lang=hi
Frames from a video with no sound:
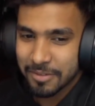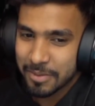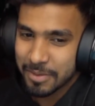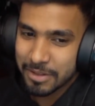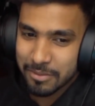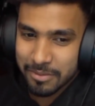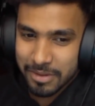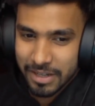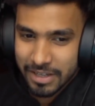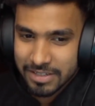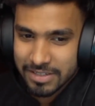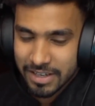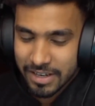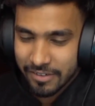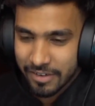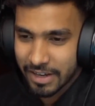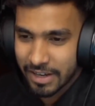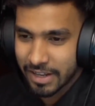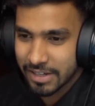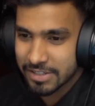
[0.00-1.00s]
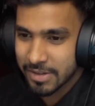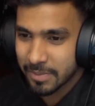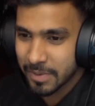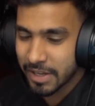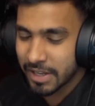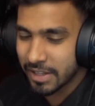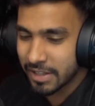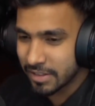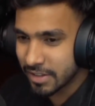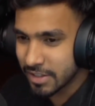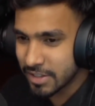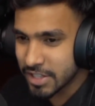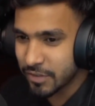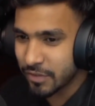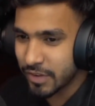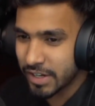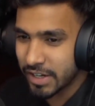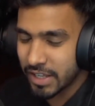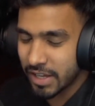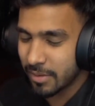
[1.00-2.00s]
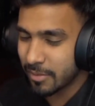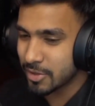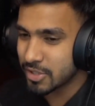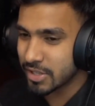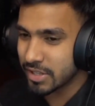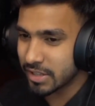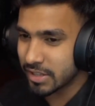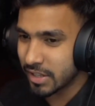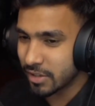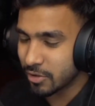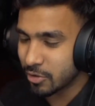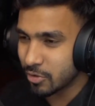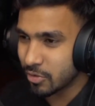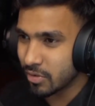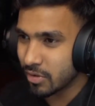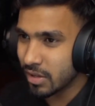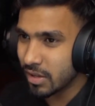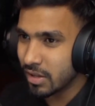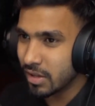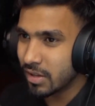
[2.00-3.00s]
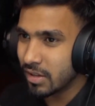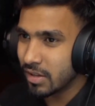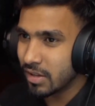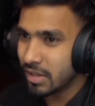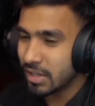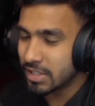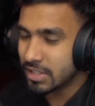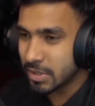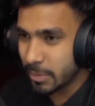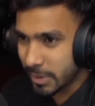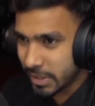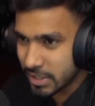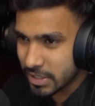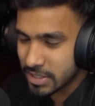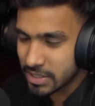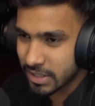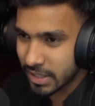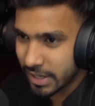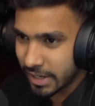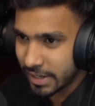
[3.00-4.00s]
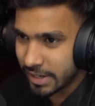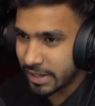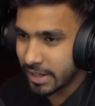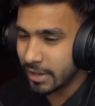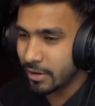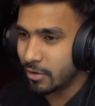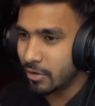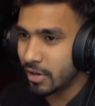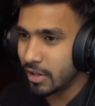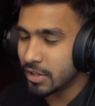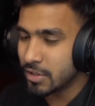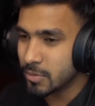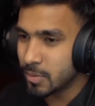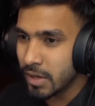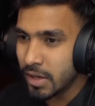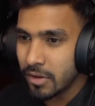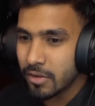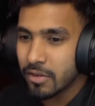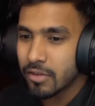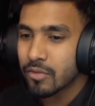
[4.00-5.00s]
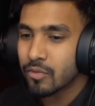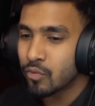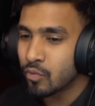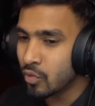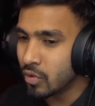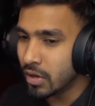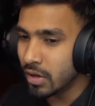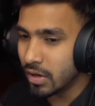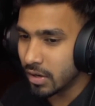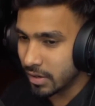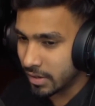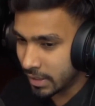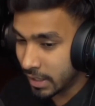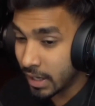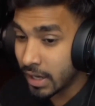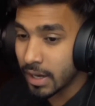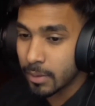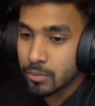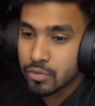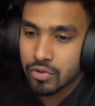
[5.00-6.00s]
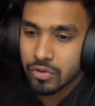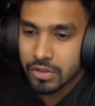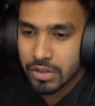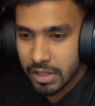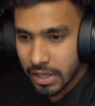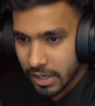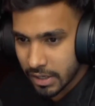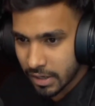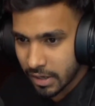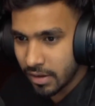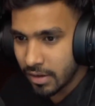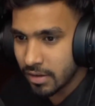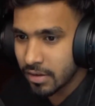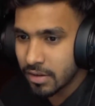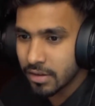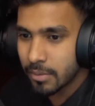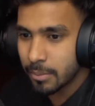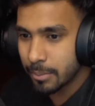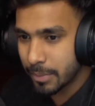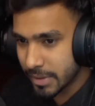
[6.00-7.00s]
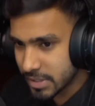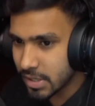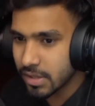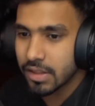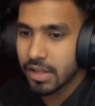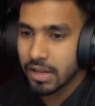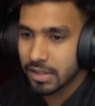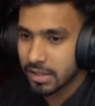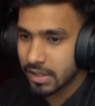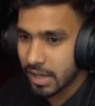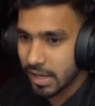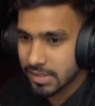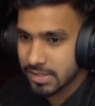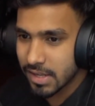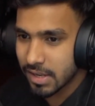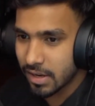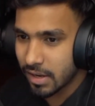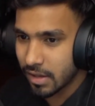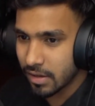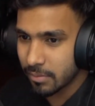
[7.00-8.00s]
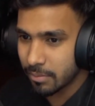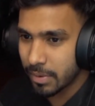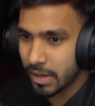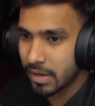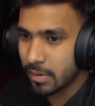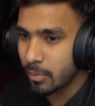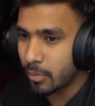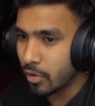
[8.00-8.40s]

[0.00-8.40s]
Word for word: मतलब नेक्स्ट लेवल यार जबकि हिंदी सिर्फ इंडिया में चलती है तो इससे पता चलता है इंडियन ऑडियंस भी फुल नई गेम्स को देखना पसंद करती है ऐसा नहीं है पहले